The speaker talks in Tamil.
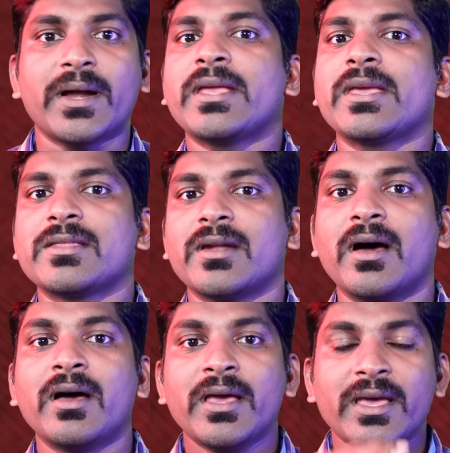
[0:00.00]
படைக்கு
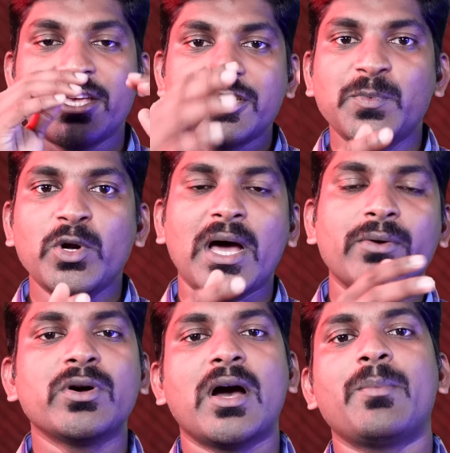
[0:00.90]
எதிராக
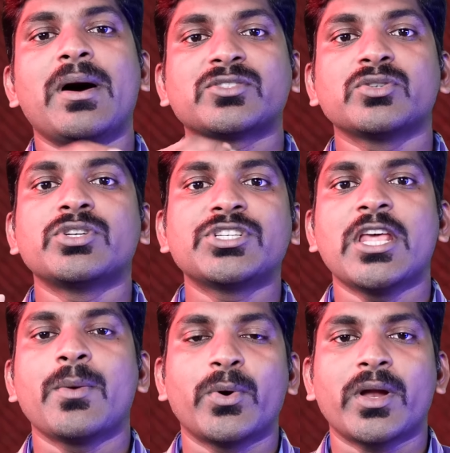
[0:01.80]
ஹிஸ்புல்லாவும் ஹமாஸும்
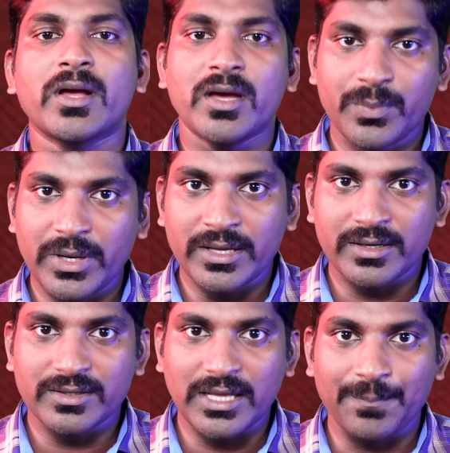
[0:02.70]
ஒன்றிணைய போகிறாங்க
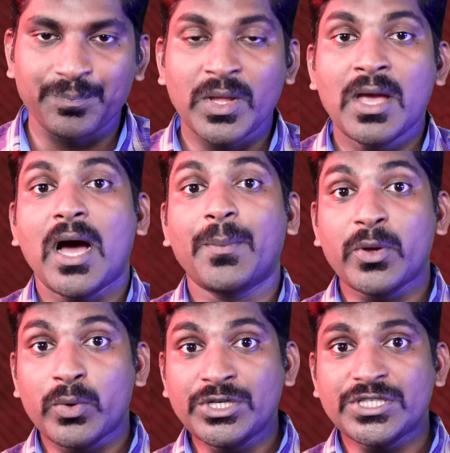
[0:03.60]
அப்படிங்கிறது தான்
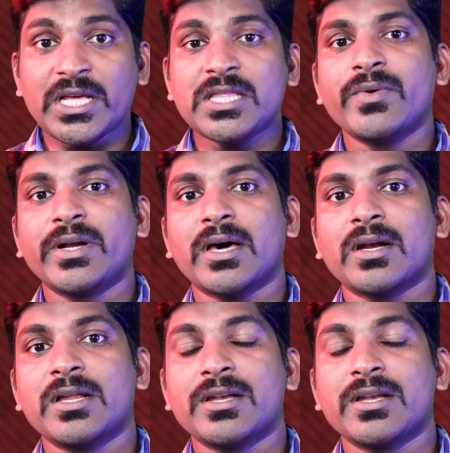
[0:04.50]
அப்படி ஒன்றிணைந்து விட்டார்கள்